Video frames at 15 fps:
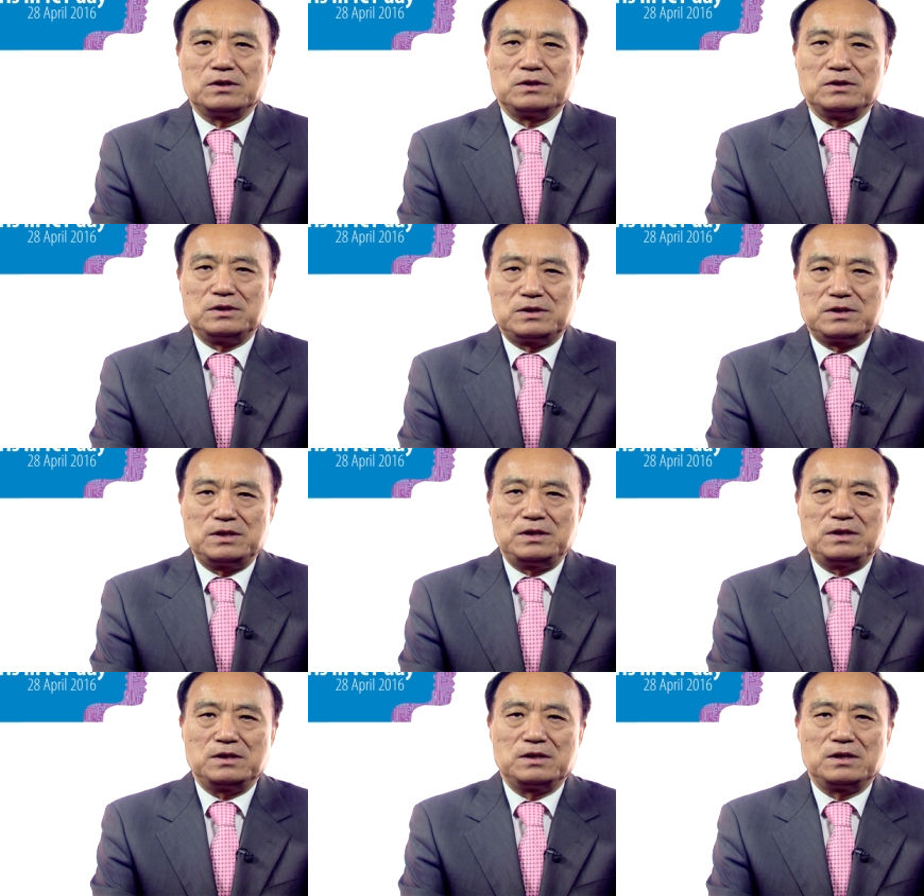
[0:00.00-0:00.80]
以
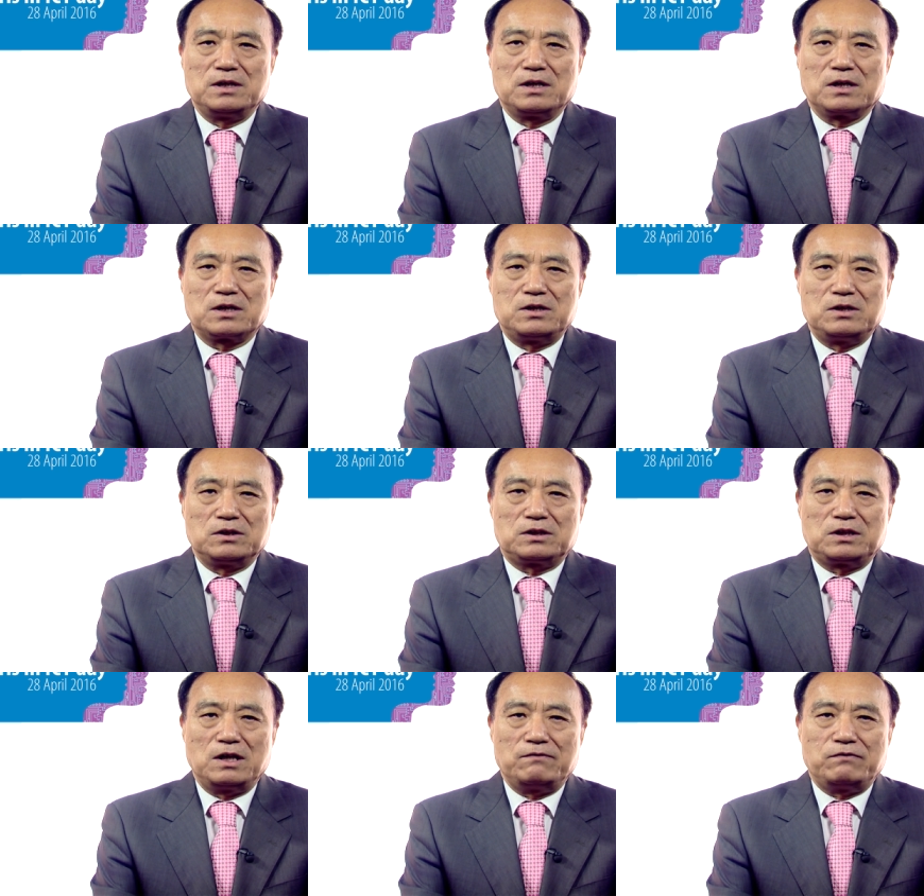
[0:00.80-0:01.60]
及可
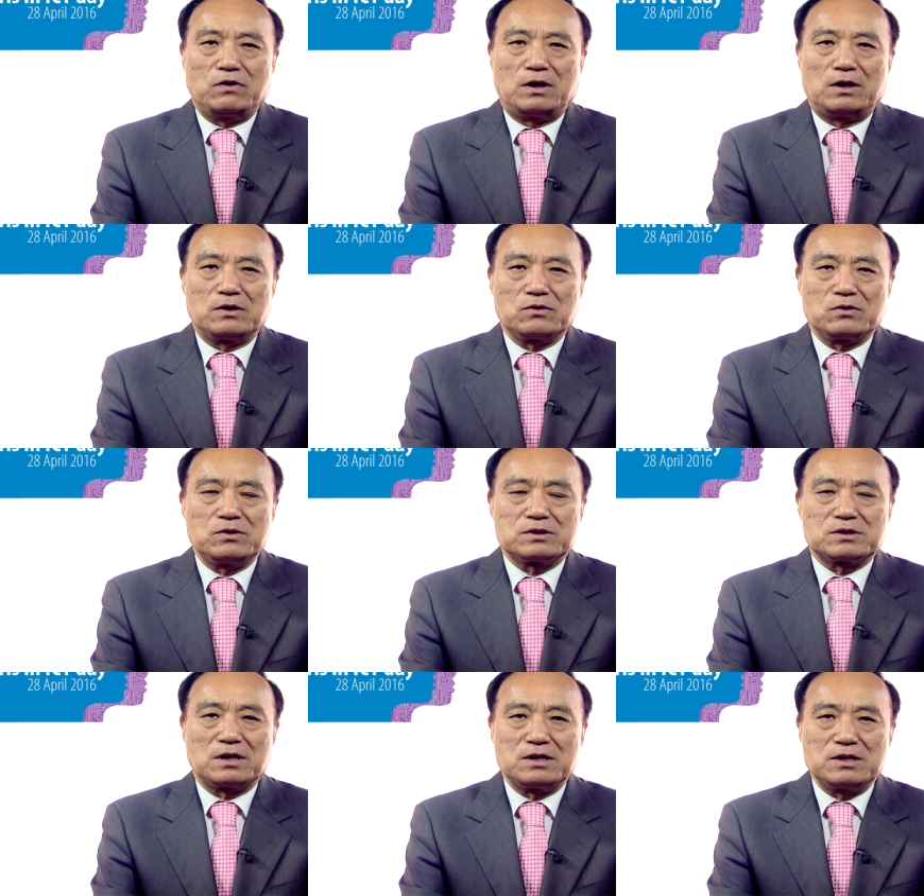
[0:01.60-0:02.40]
颠覆儿童
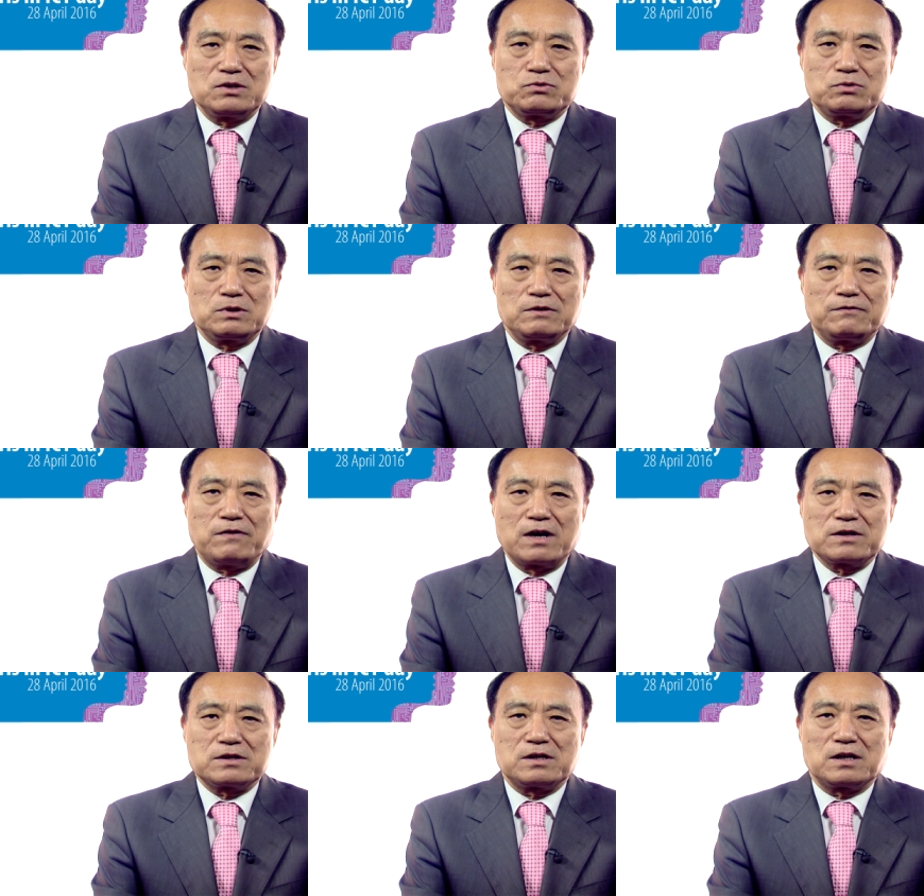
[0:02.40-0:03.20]
和成人学习
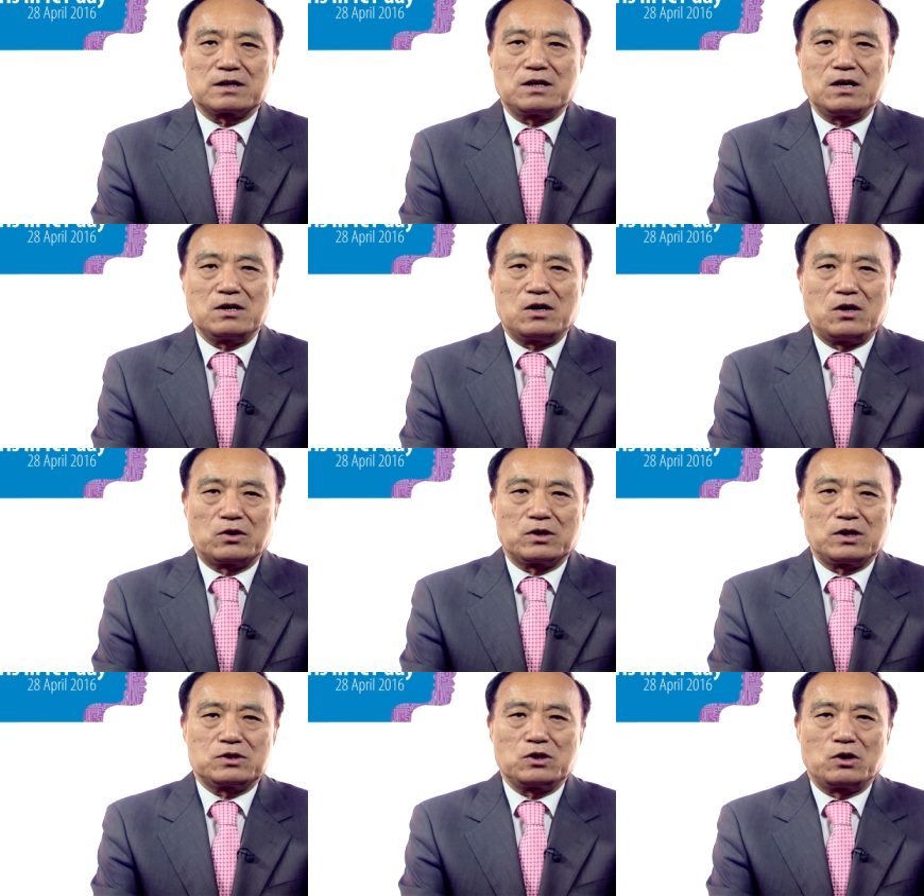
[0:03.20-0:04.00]
方式的更好
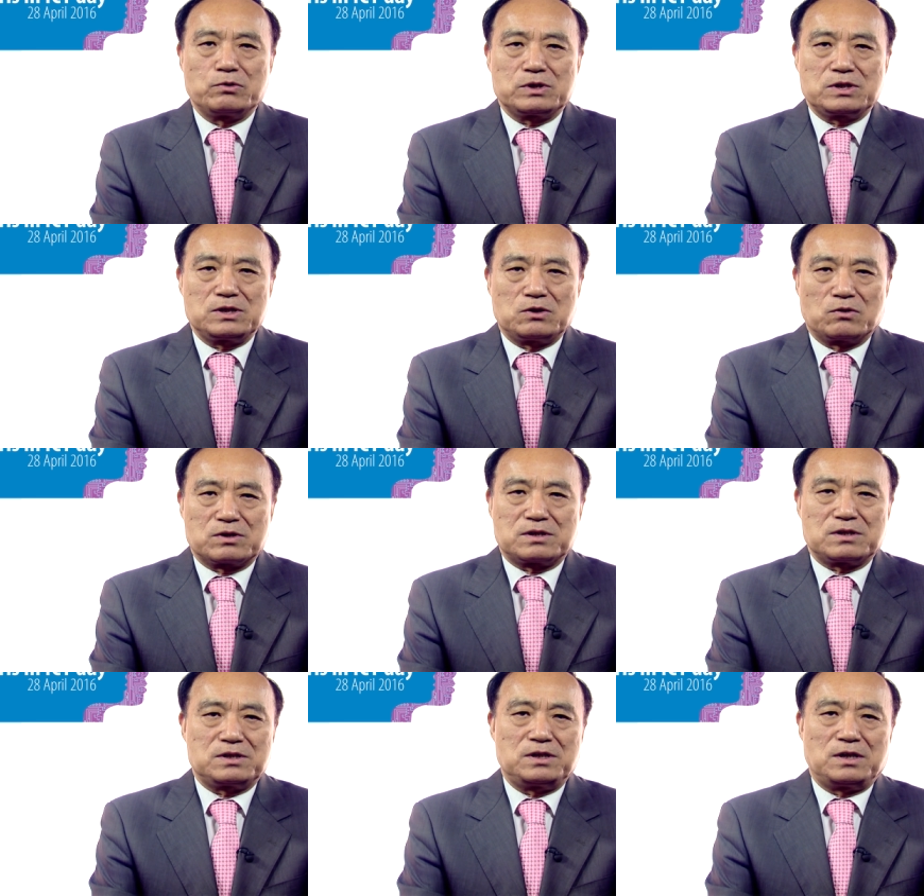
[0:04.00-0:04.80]
的教育系统
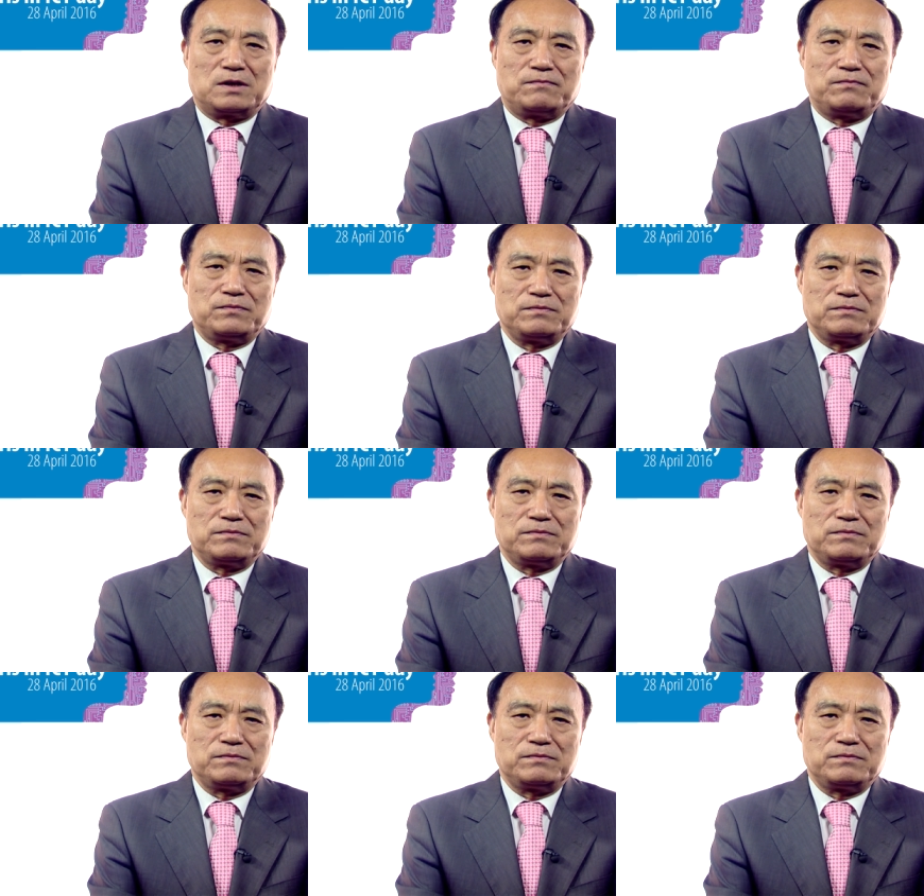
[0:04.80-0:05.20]
实现。